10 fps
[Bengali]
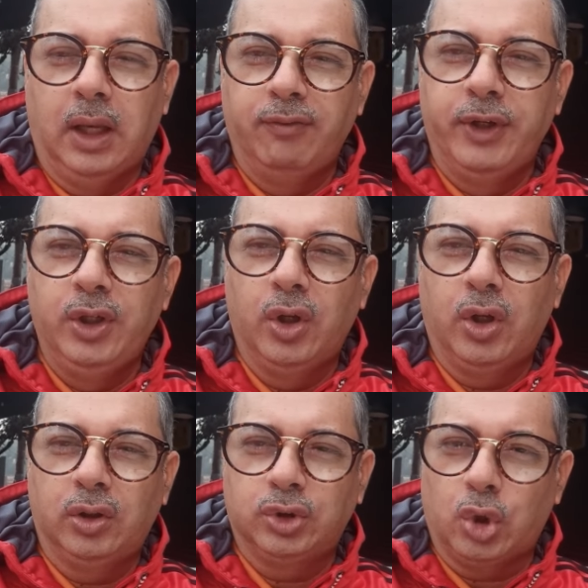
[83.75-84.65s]
এই
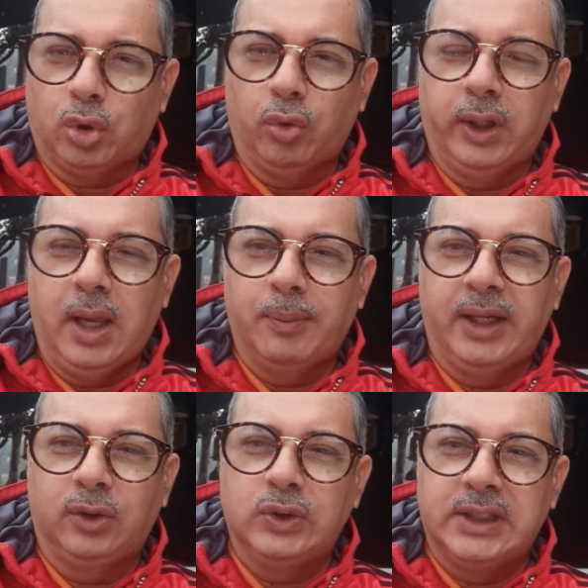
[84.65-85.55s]
ভিডিওর ছোট্ট করে
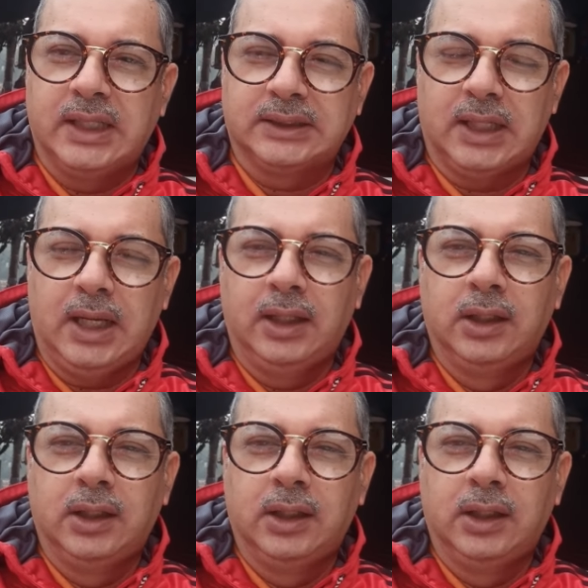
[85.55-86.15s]
আমার একটু জিজ্ঞাসা